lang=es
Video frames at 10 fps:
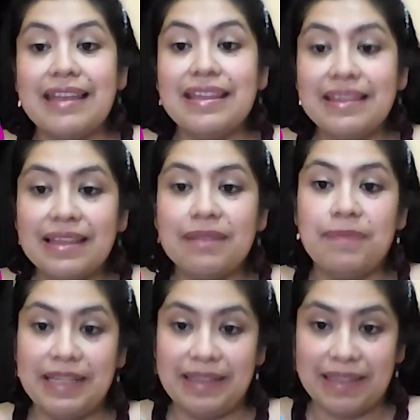
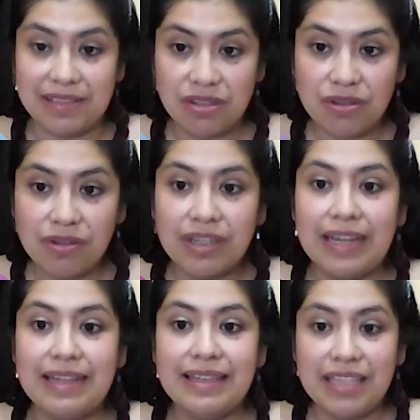interpretación que
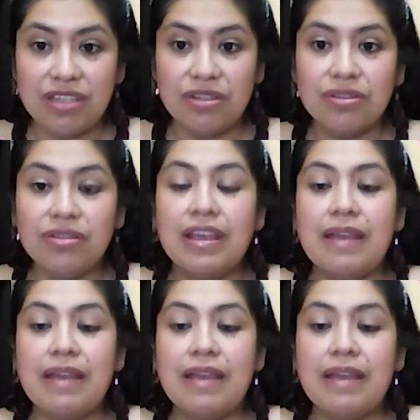el niño